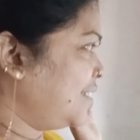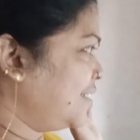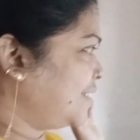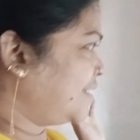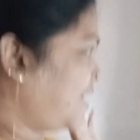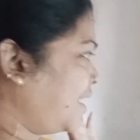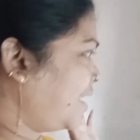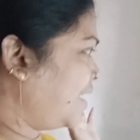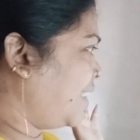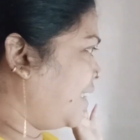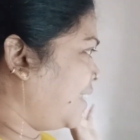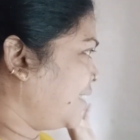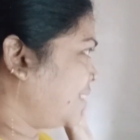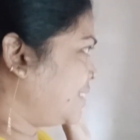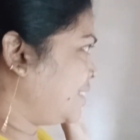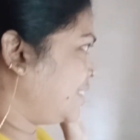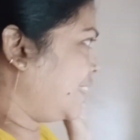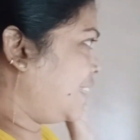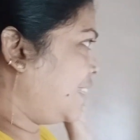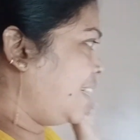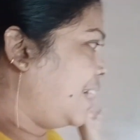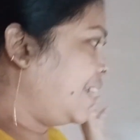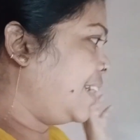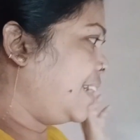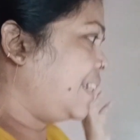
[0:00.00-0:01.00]
তা গাছ
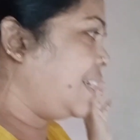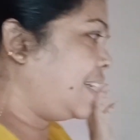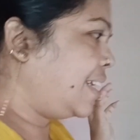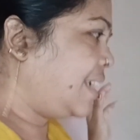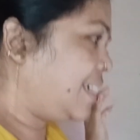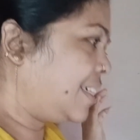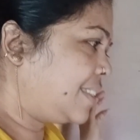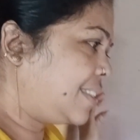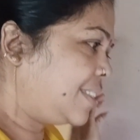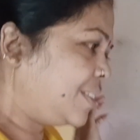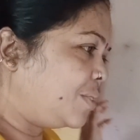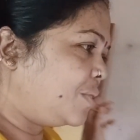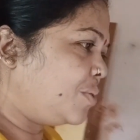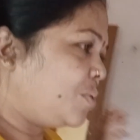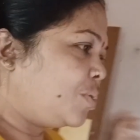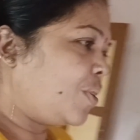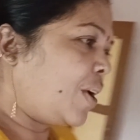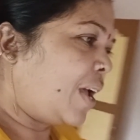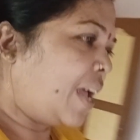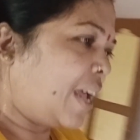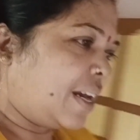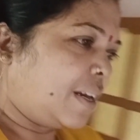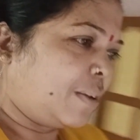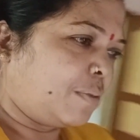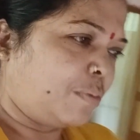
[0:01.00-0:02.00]
এখানে রেখেছি দুটো
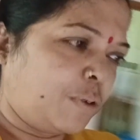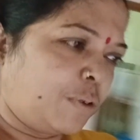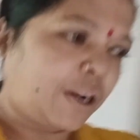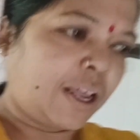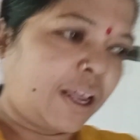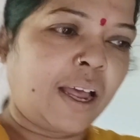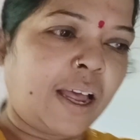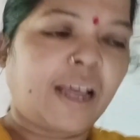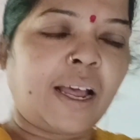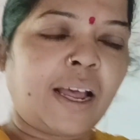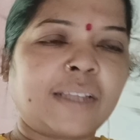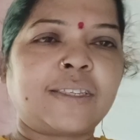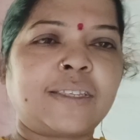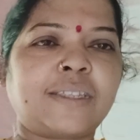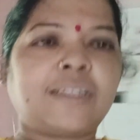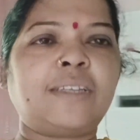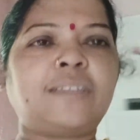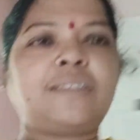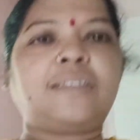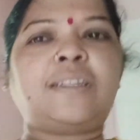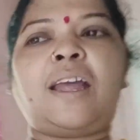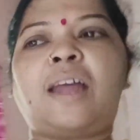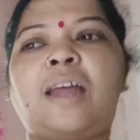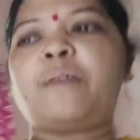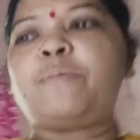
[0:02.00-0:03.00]
অ্যালোভেরা আস্তে
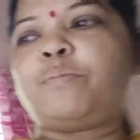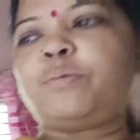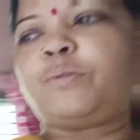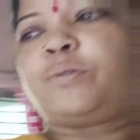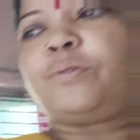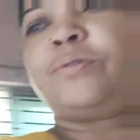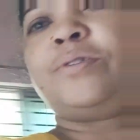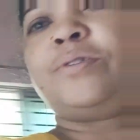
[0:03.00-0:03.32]
আস্তে আনবো